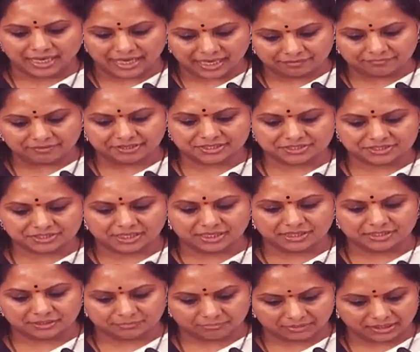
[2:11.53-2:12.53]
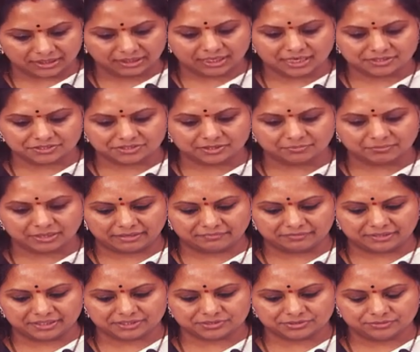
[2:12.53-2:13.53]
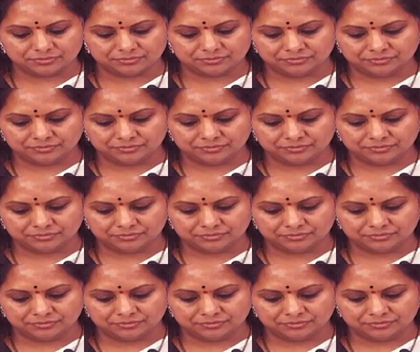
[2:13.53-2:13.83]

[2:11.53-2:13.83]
యావరేజ్గా అంటే మన రాష్ట్రం యావరేజు